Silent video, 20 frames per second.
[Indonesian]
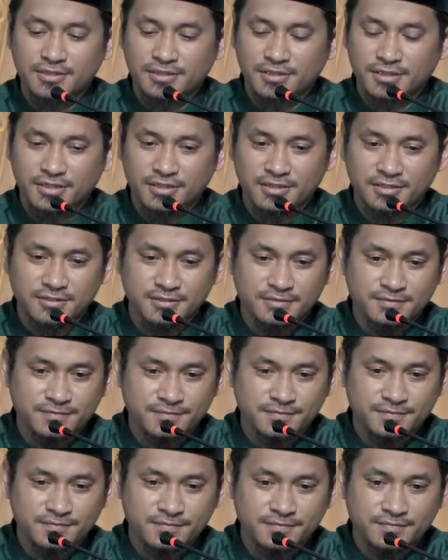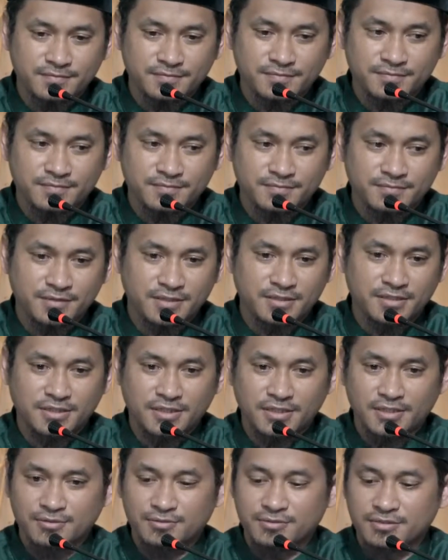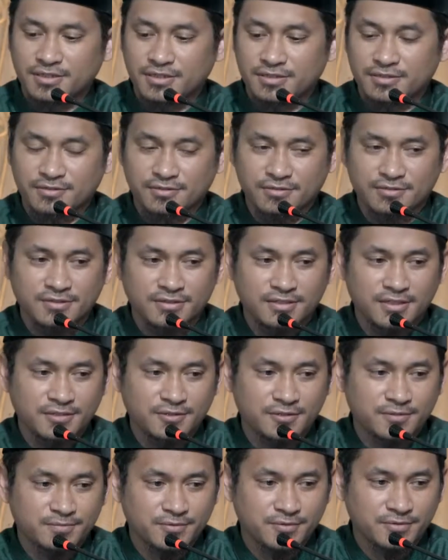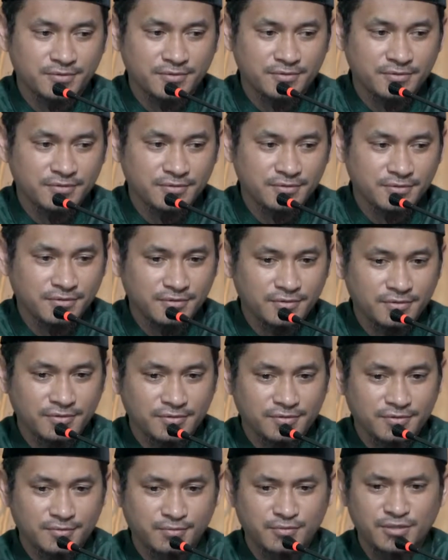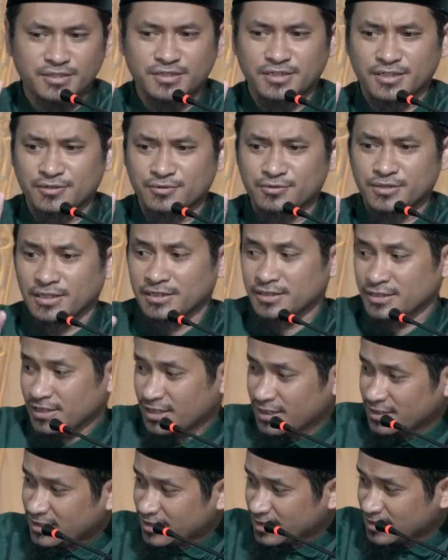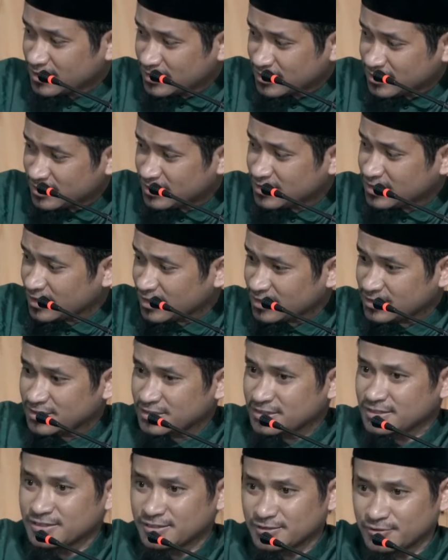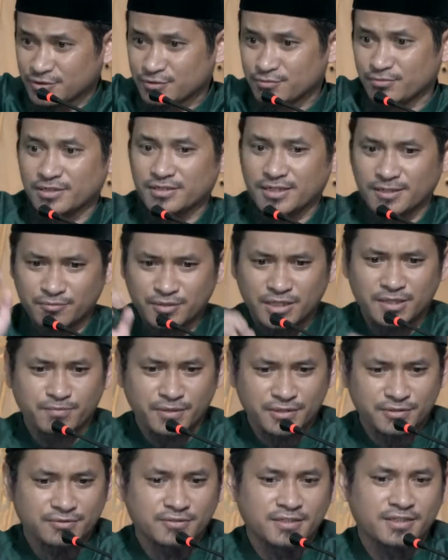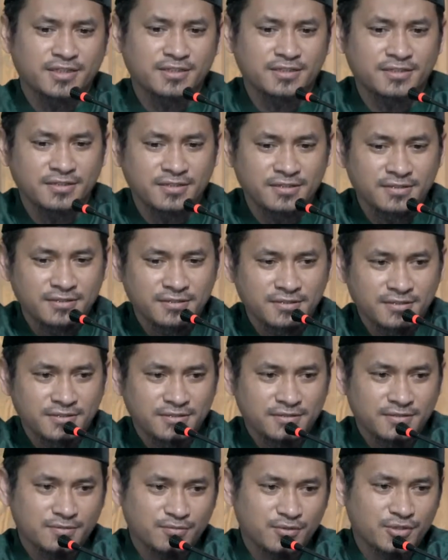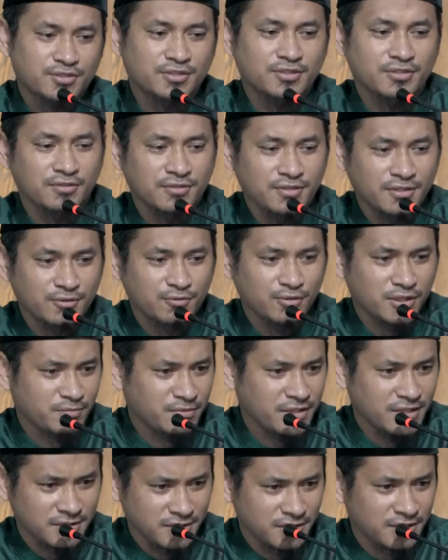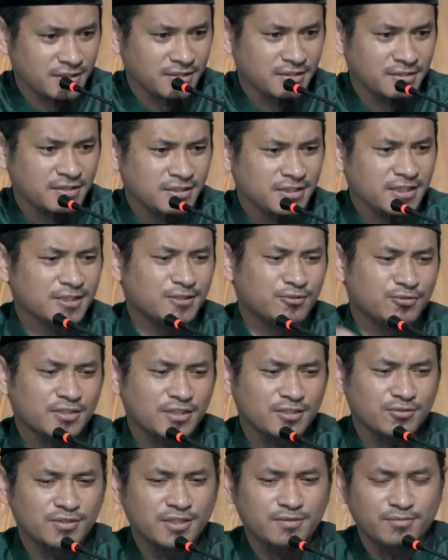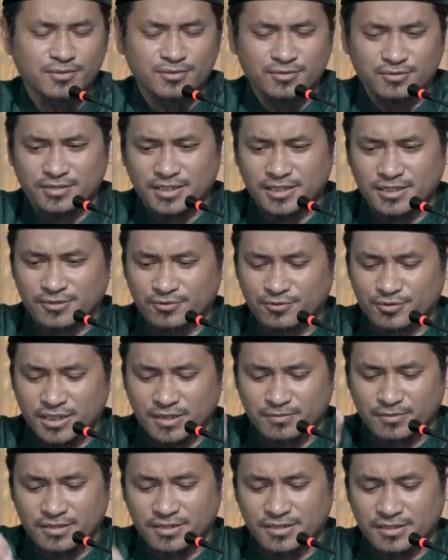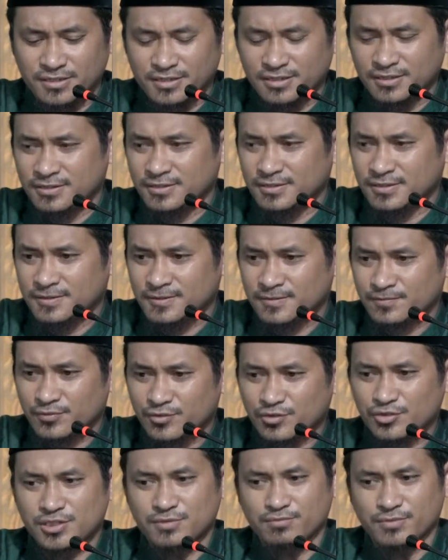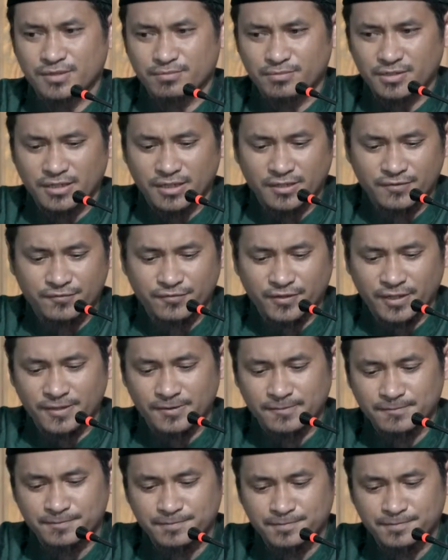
ya meninggal dunia. Terus dengan Ummu Kulsu meninggal dunia. Andai ada ketiga lagi ini, Usman kamu dapat juga nanti. Masya Allah, luar biasa kan? Itu saya sudah menunjukkan keutamaan dari Usman bin Affan.